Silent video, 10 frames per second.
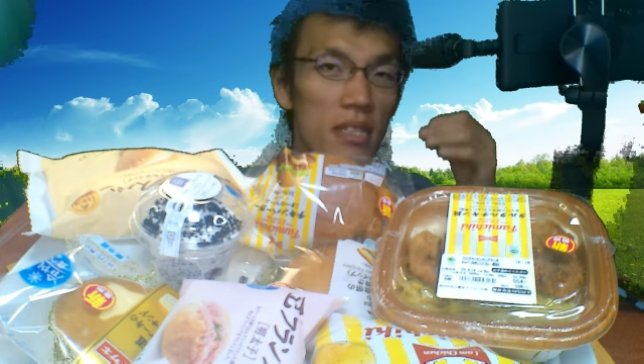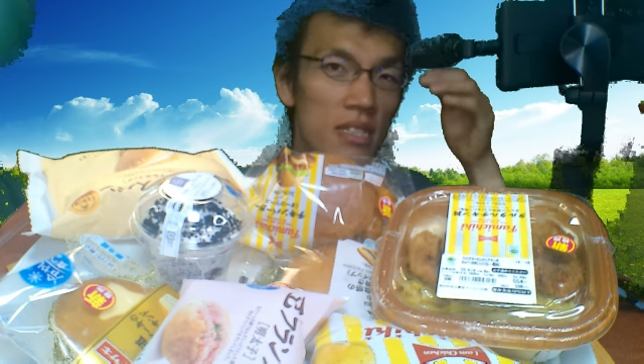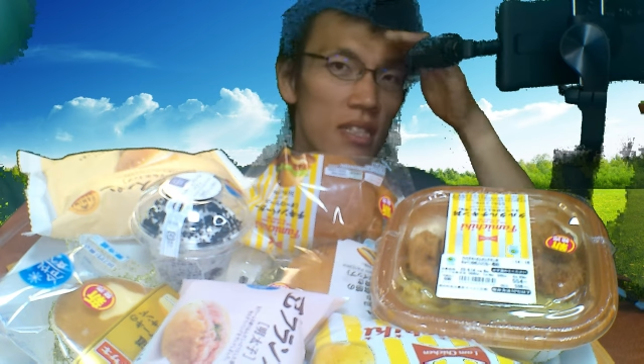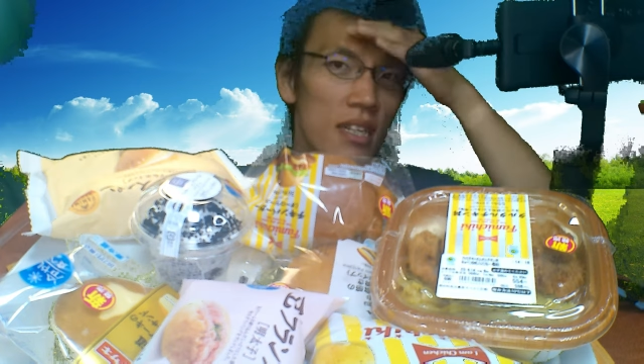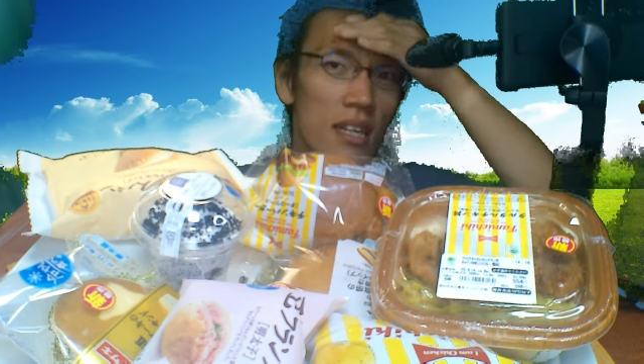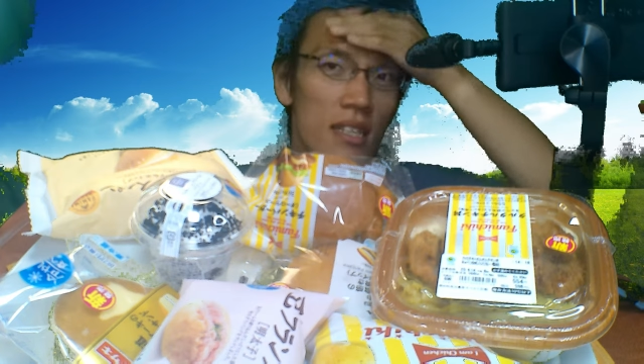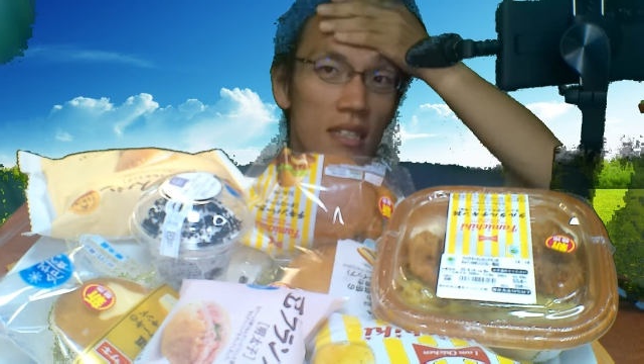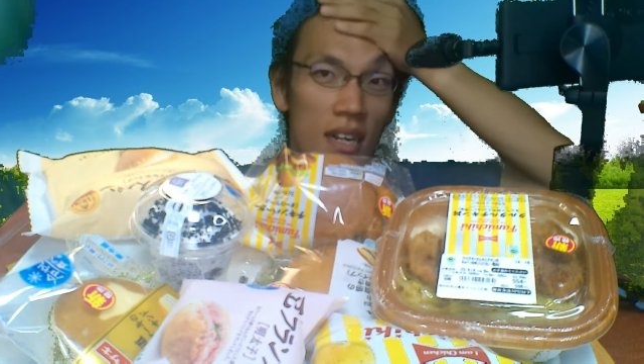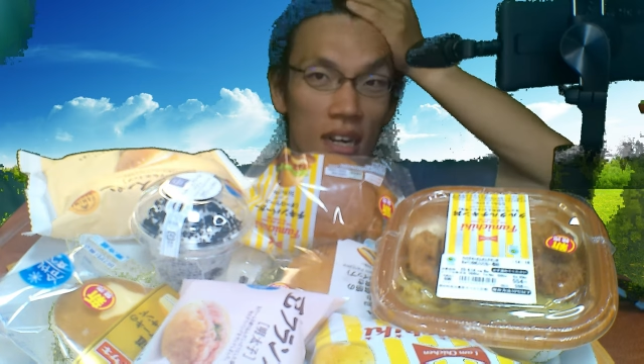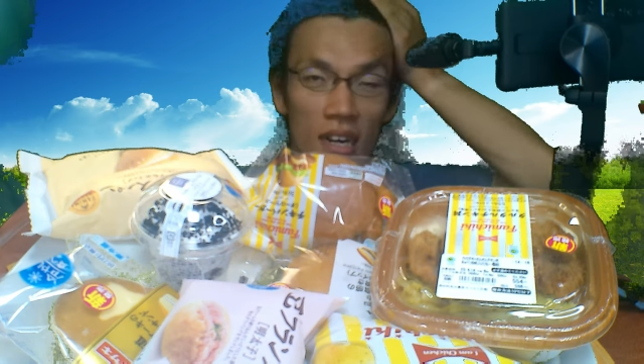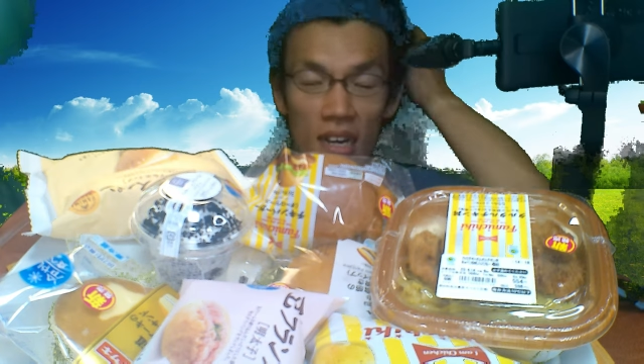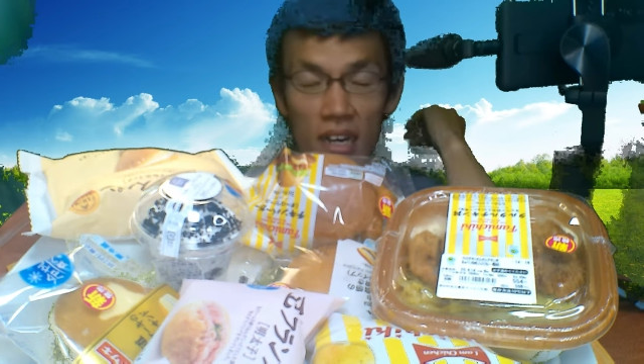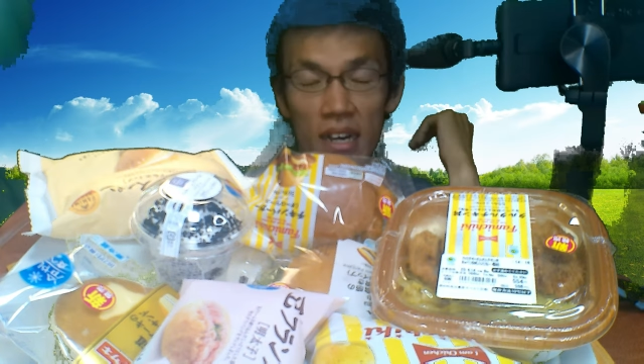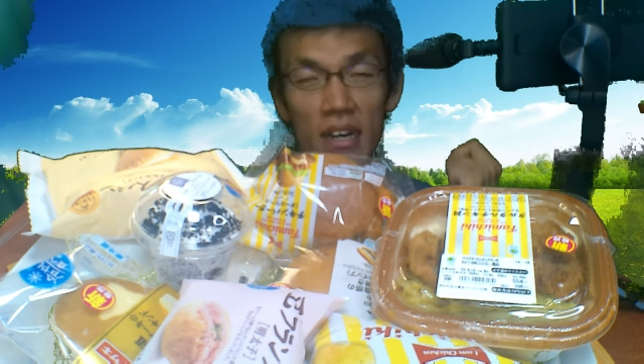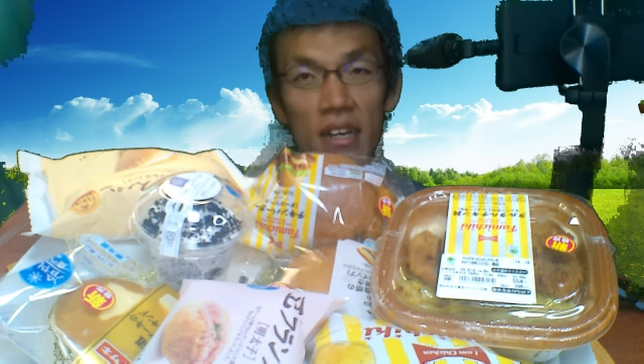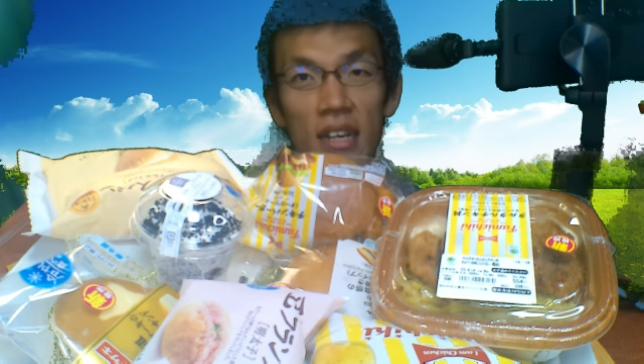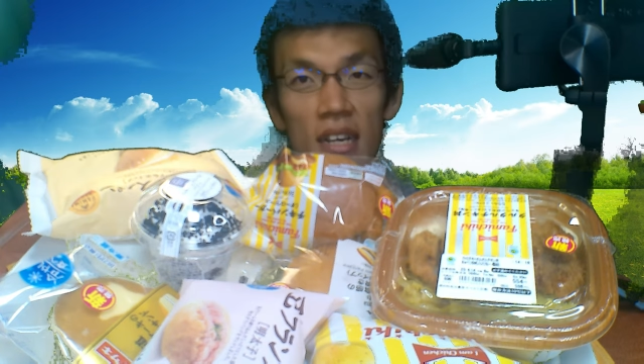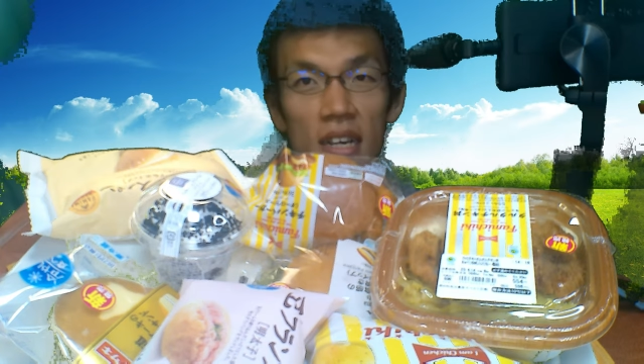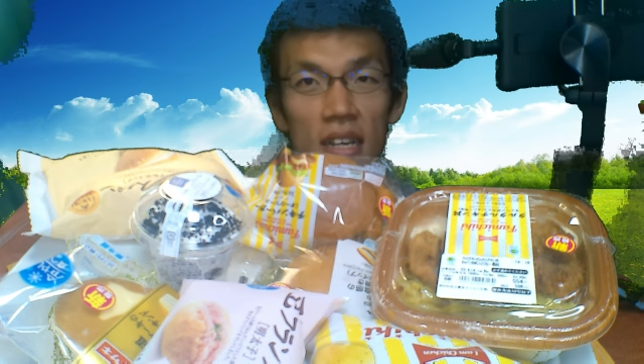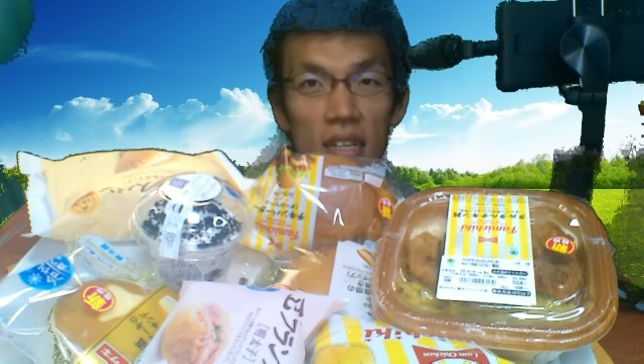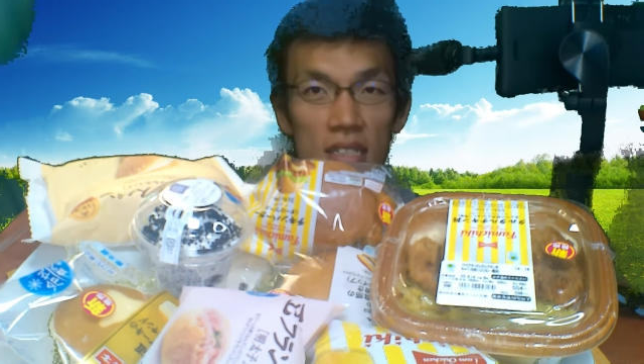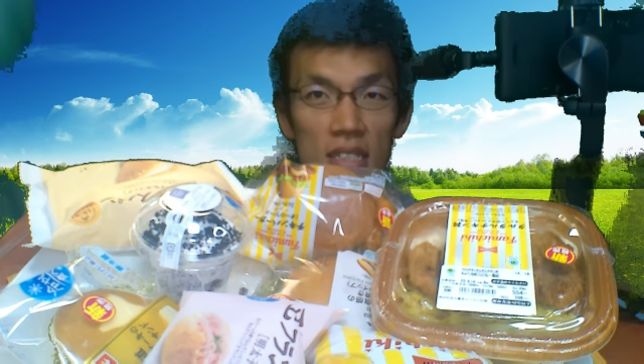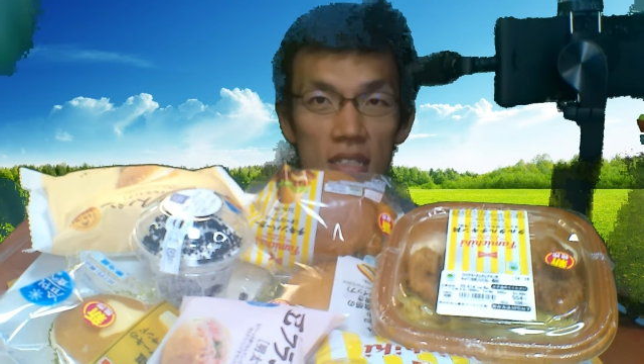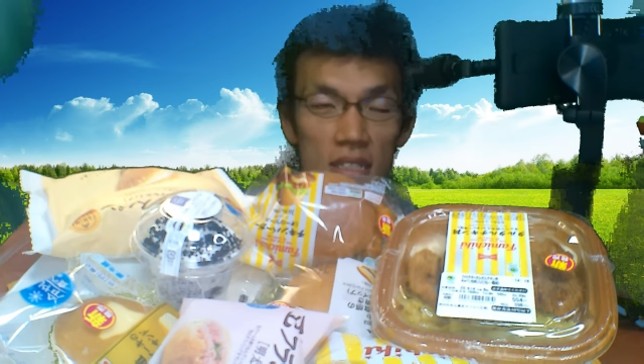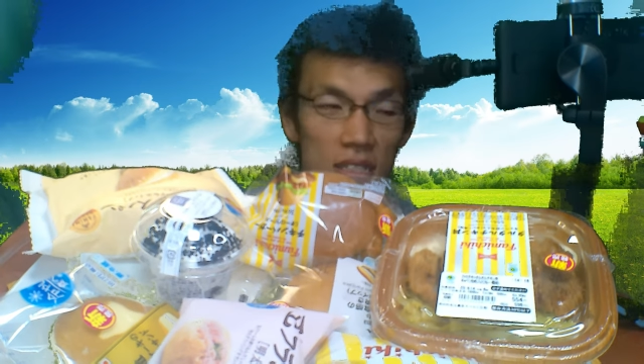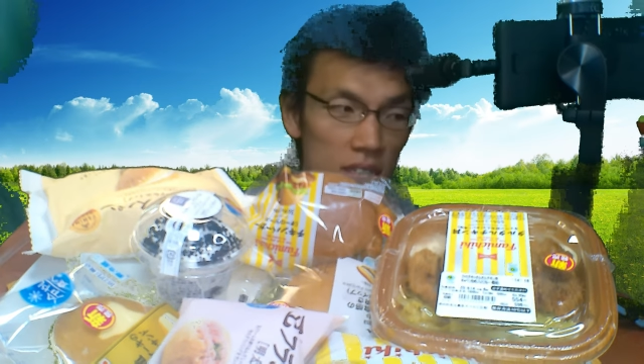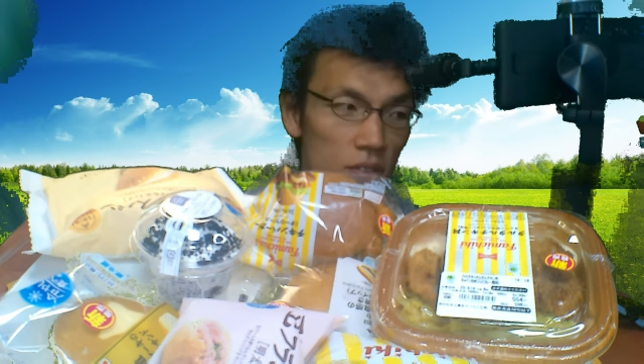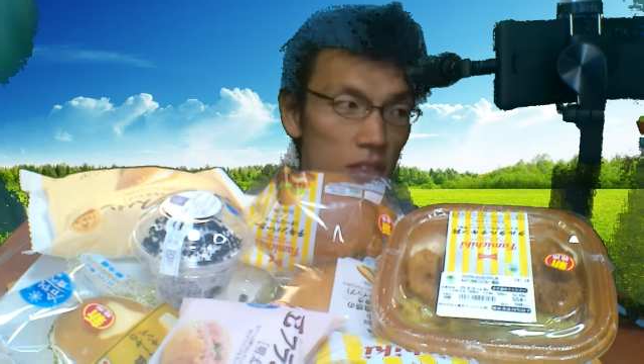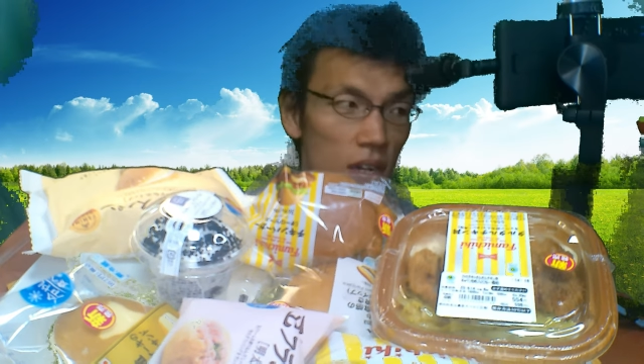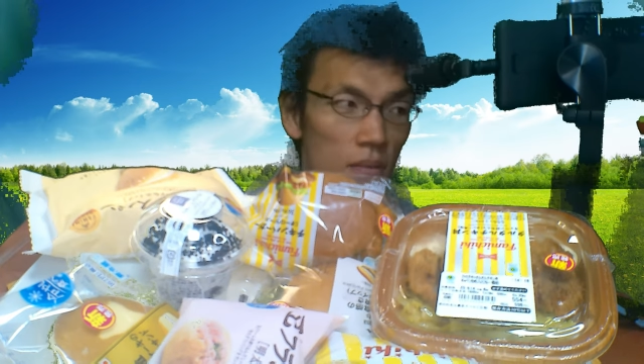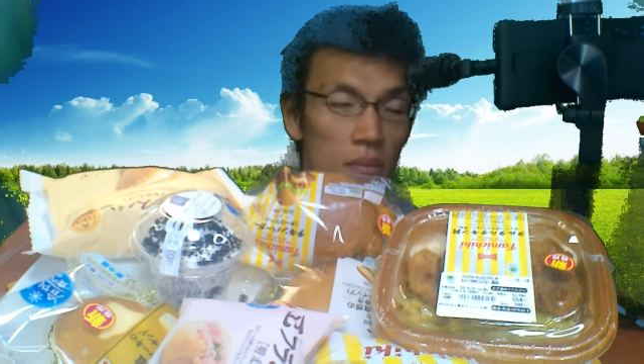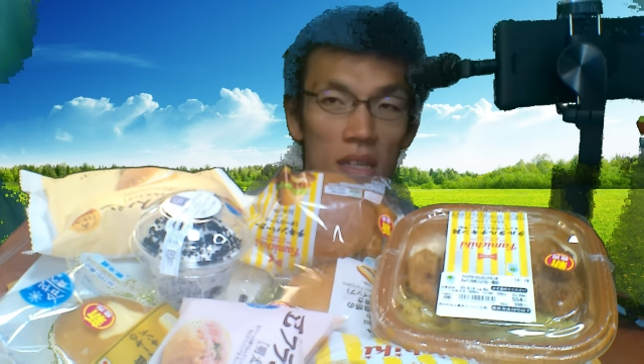チキでなんか、新作というか、